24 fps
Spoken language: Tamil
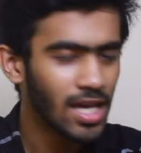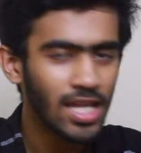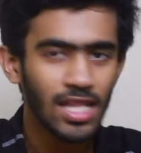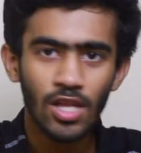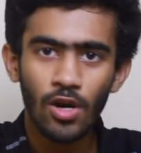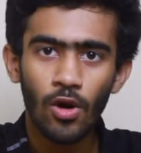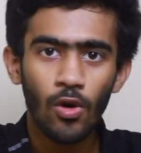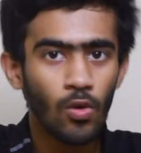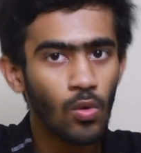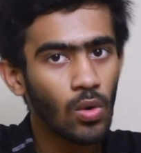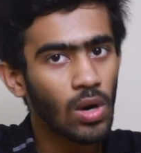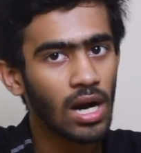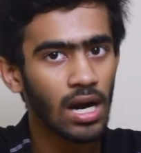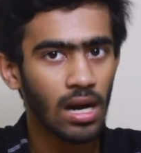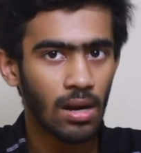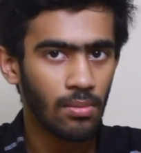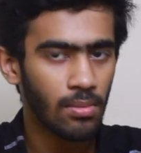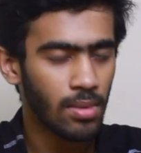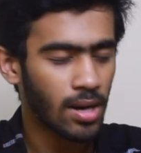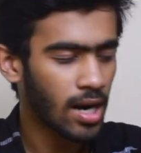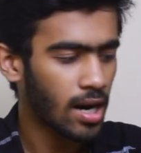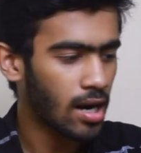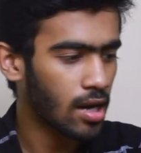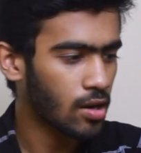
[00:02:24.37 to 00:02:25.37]
இந்த ஒவ்வொரு
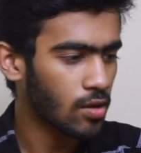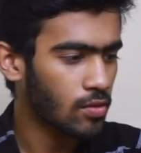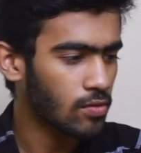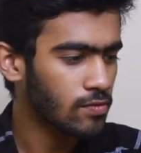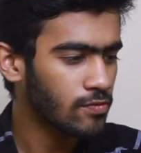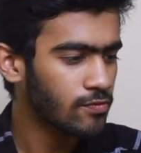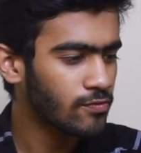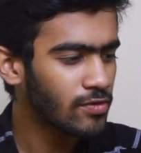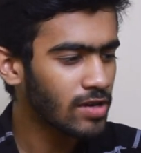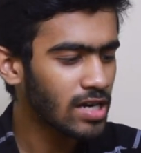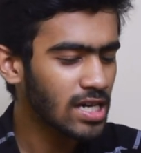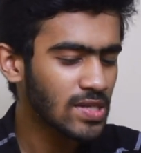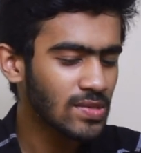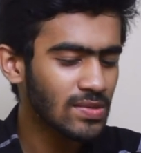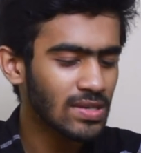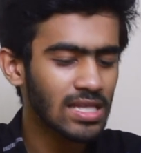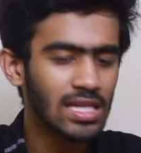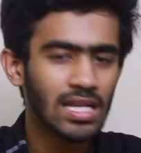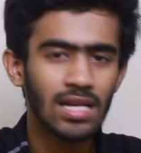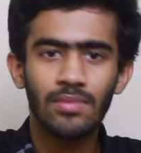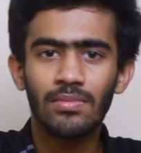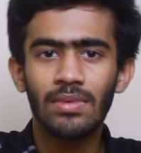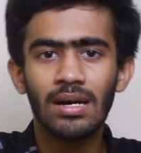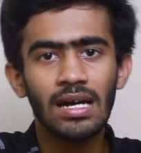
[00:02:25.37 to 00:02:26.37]
நம்பராக எடுக்கிறோம் ஃபர்ஸ்ட்
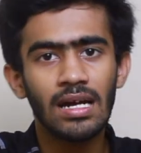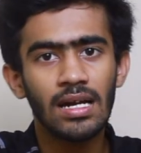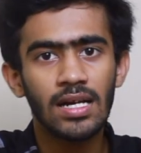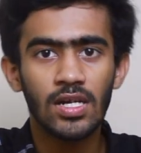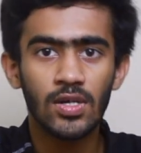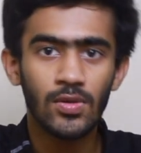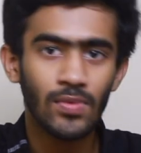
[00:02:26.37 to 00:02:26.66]
வந்து நம்ம